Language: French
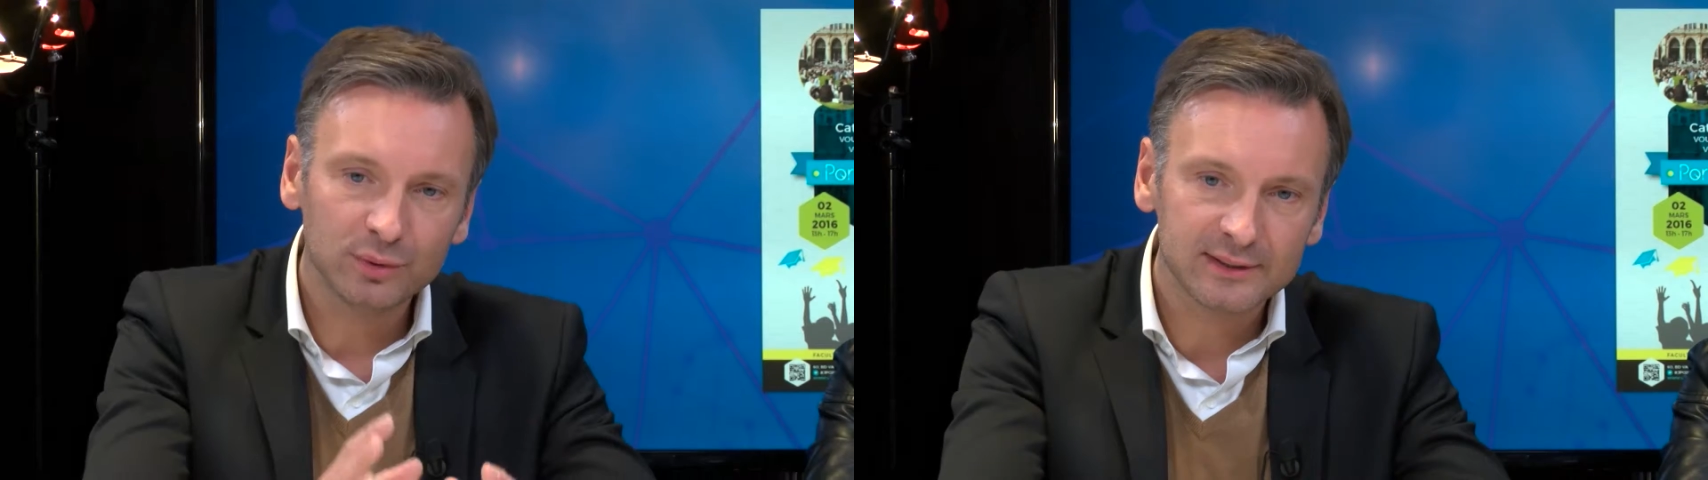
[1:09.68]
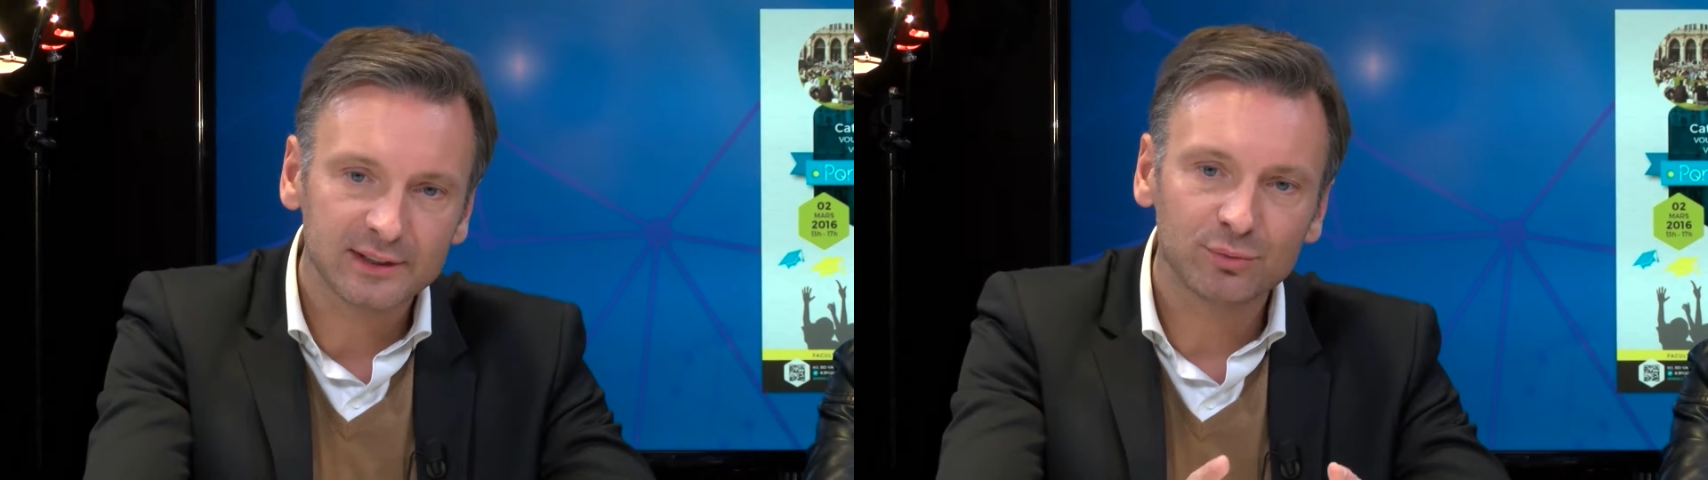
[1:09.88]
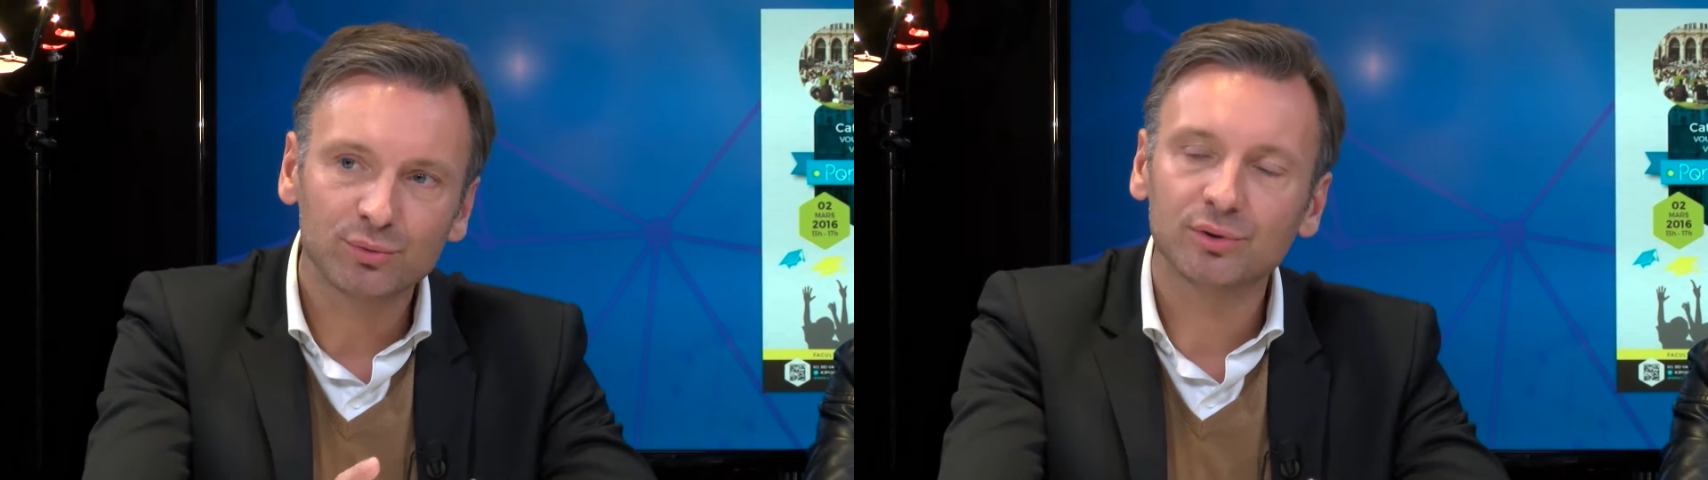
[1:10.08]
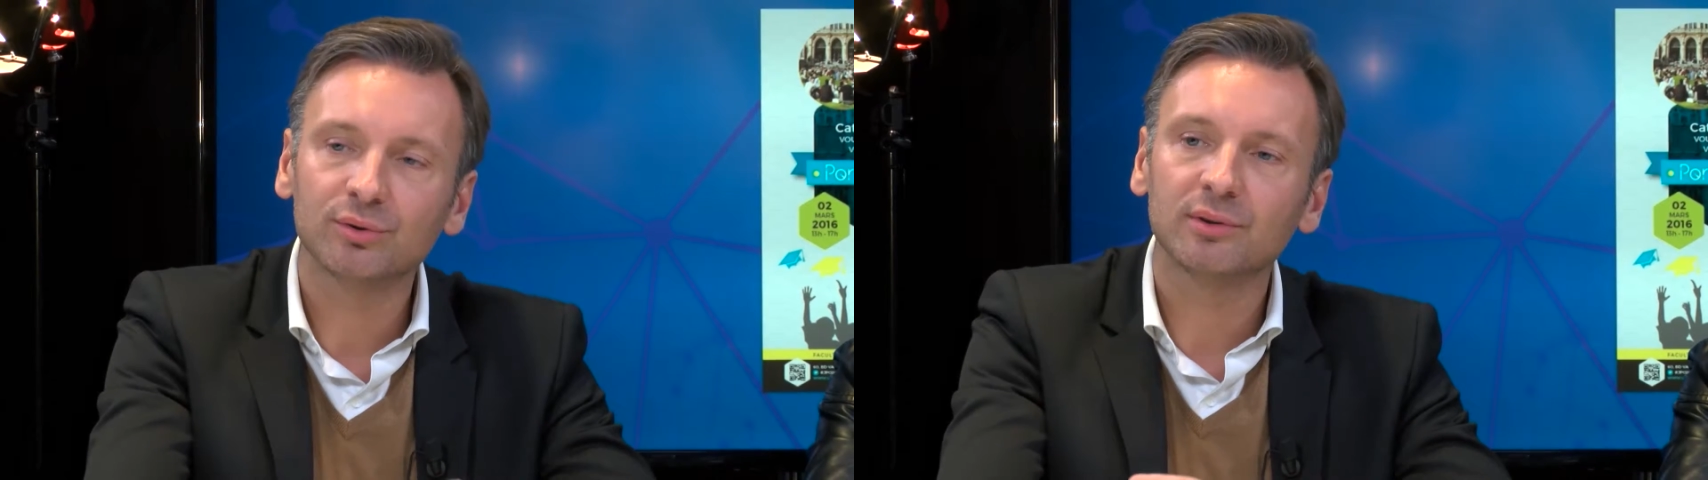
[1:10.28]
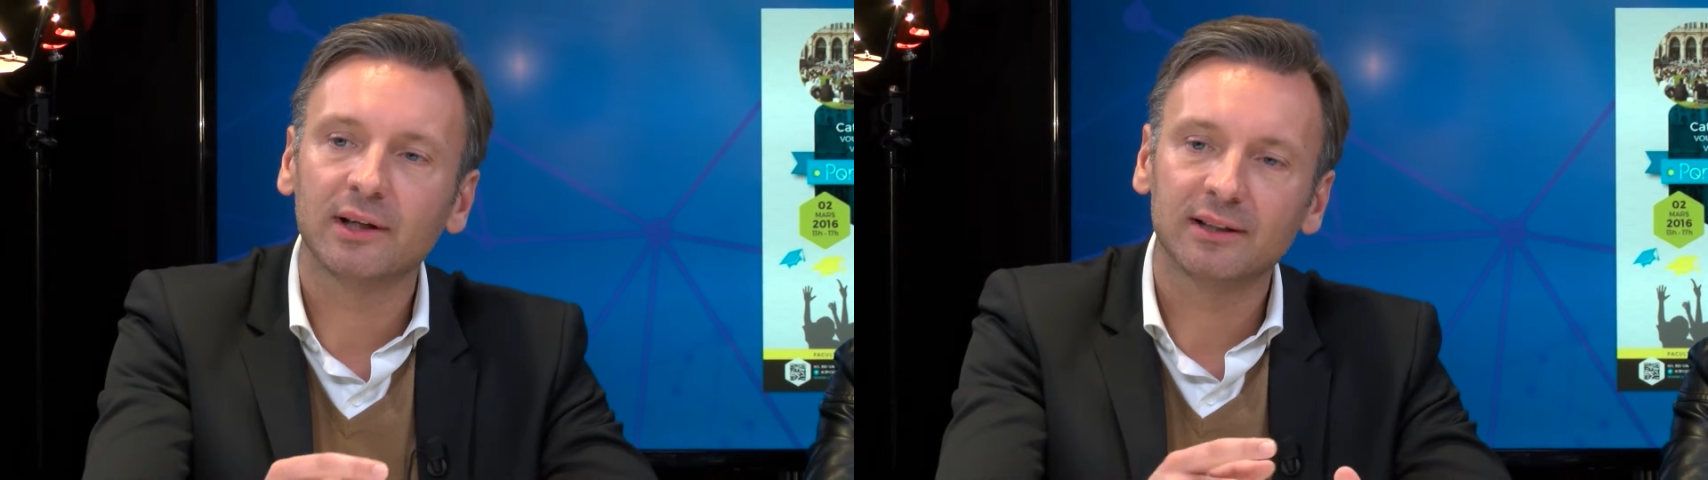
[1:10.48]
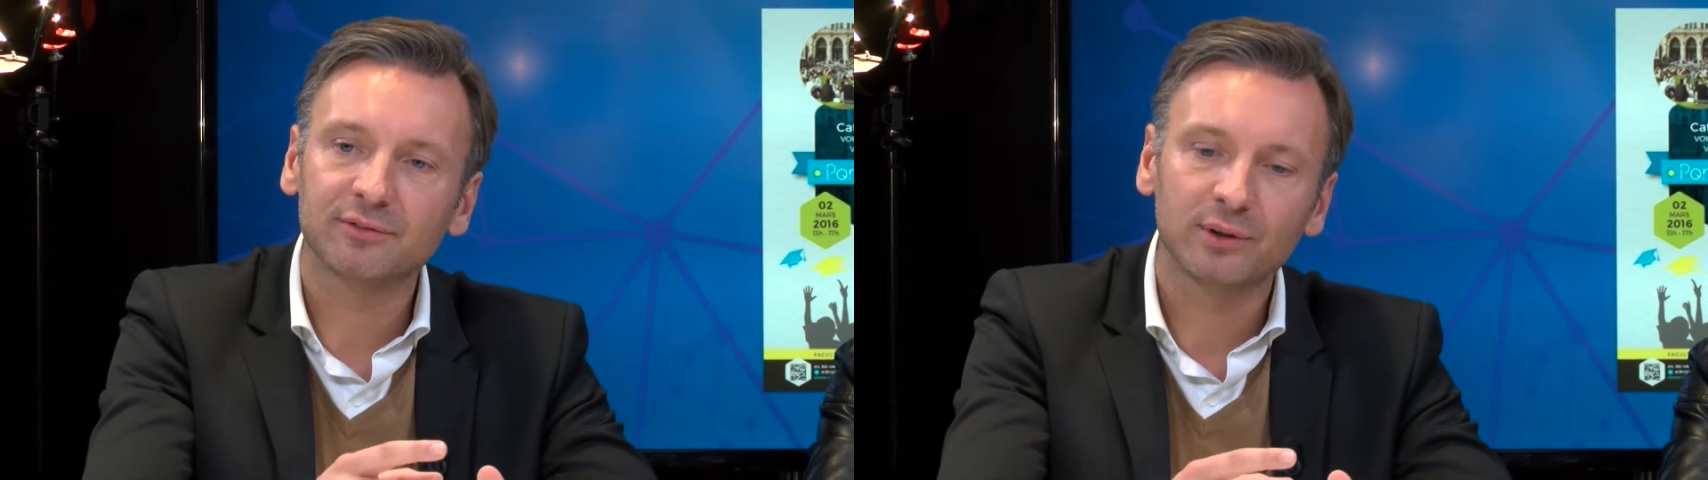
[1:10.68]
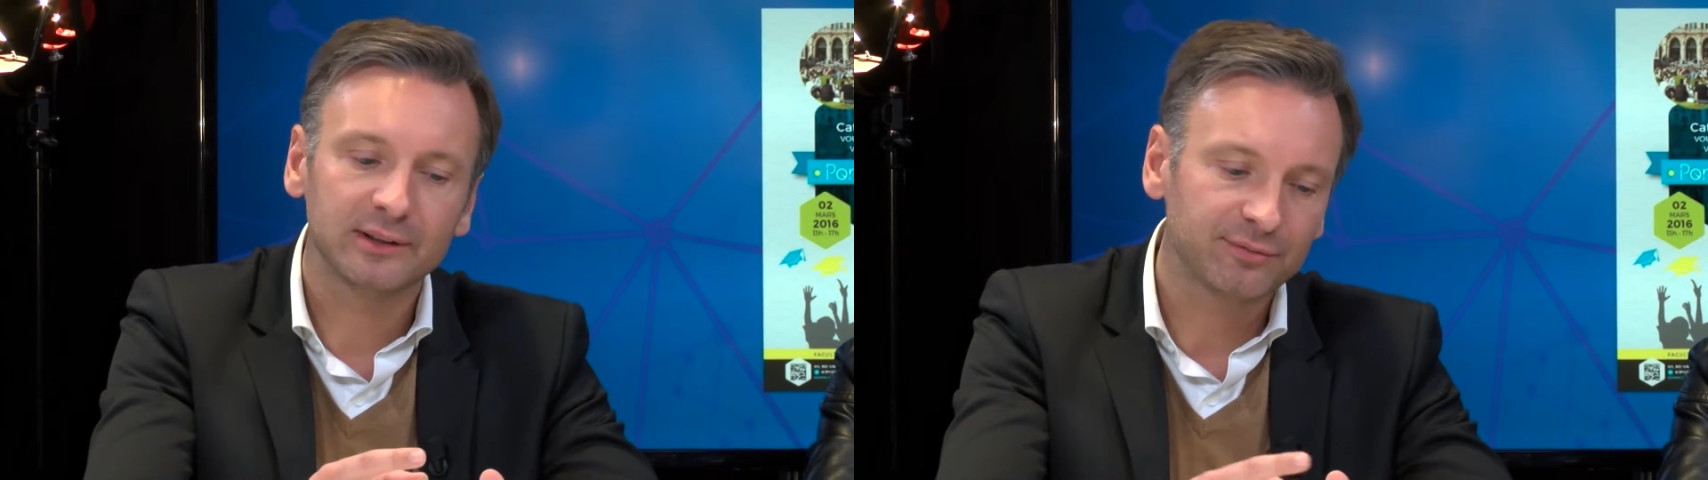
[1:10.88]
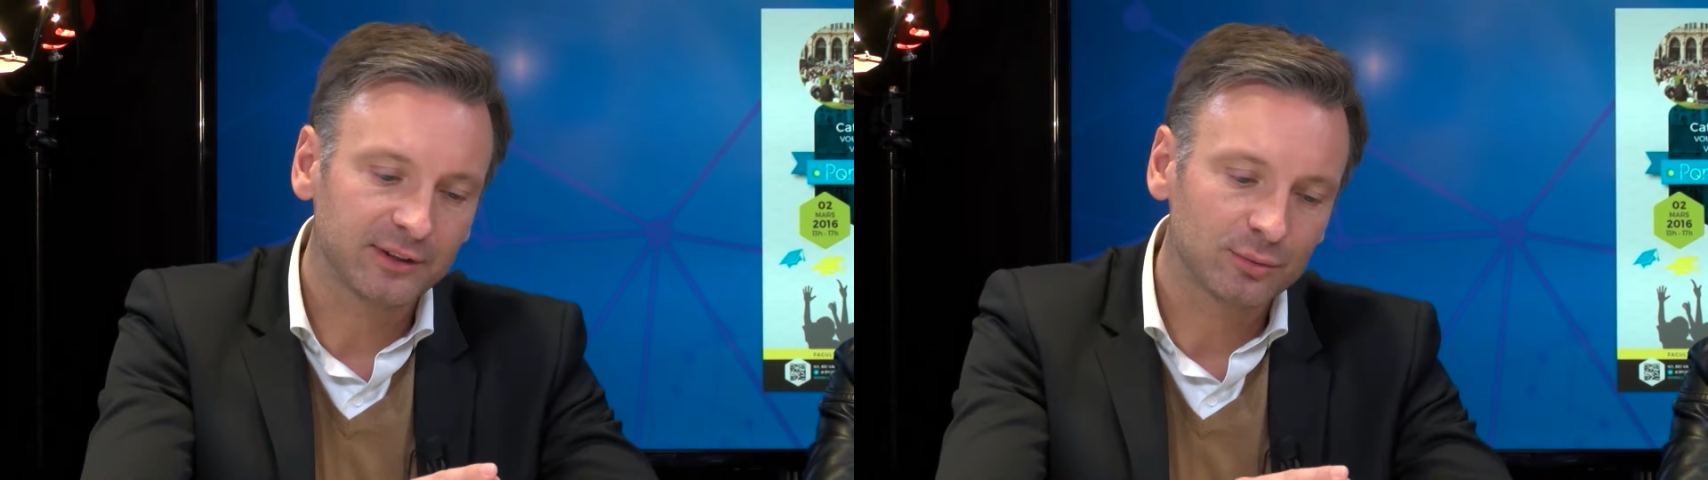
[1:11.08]
les étudiants, à la fois
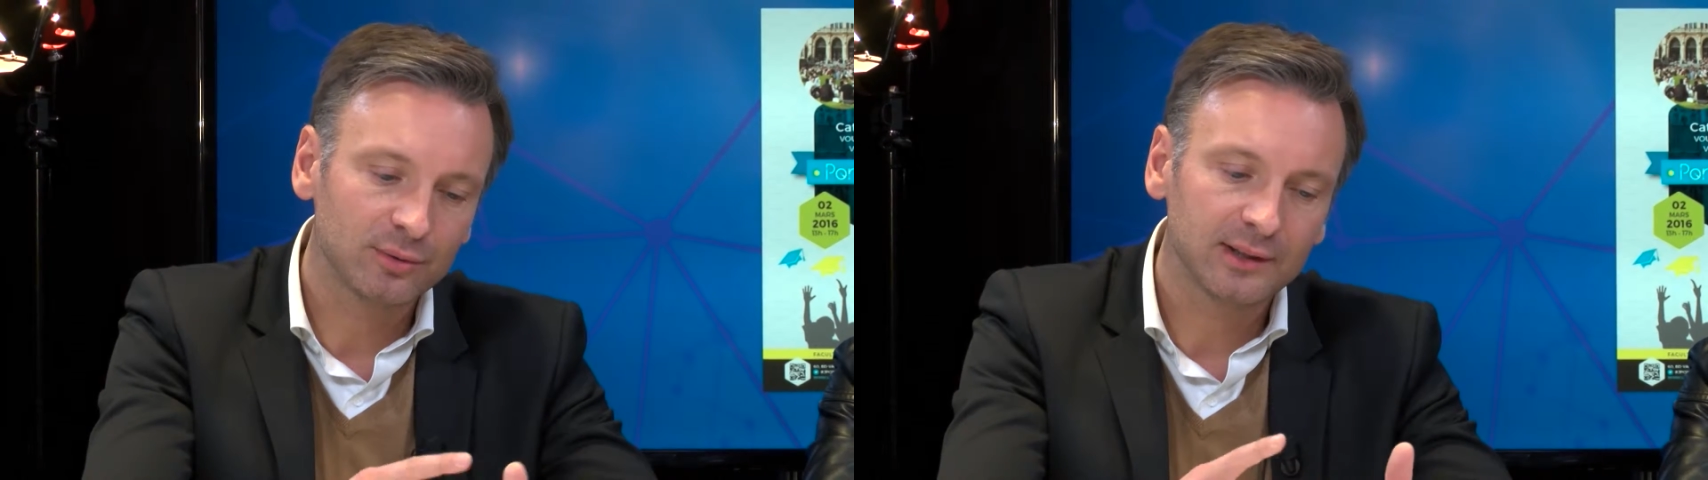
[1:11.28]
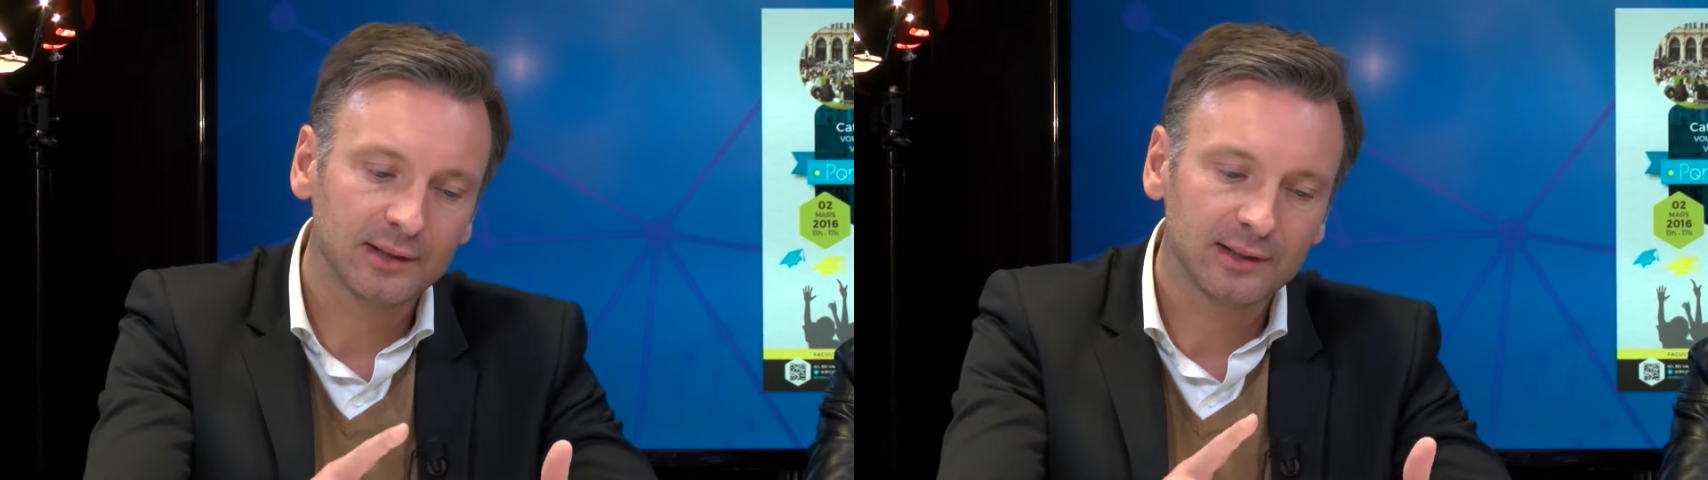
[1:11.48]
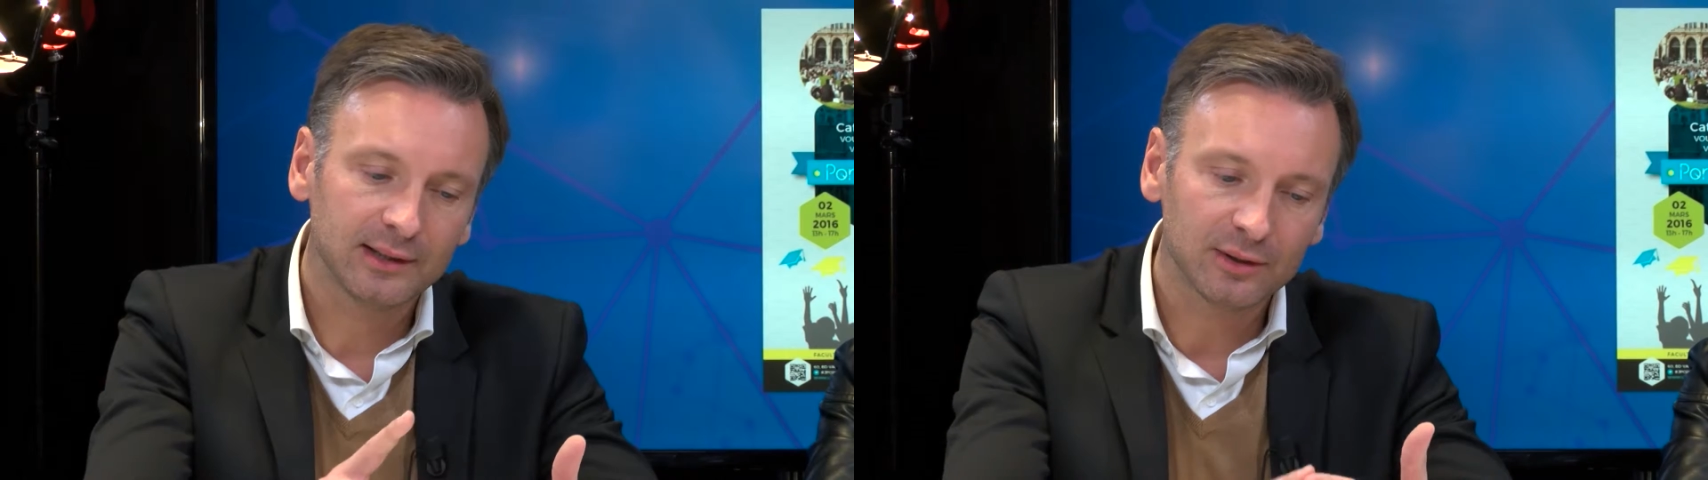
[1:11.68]
des facultés et des